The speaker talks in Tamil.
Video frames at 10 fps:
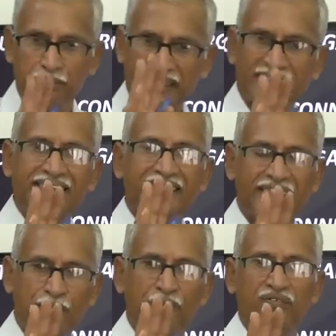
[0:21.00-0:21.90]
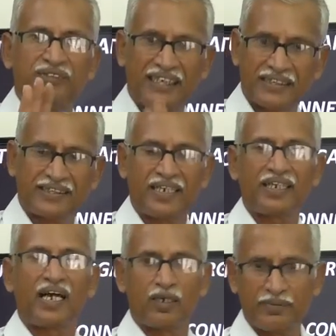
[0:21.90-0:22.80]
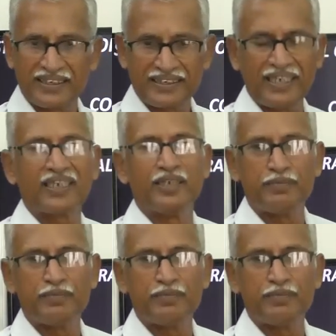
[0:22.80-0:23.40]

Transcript: பேசிக் டைப் ஆஃப் செல்ஸ்னால தான் ஆக்கப்பட்டிருக்கு அது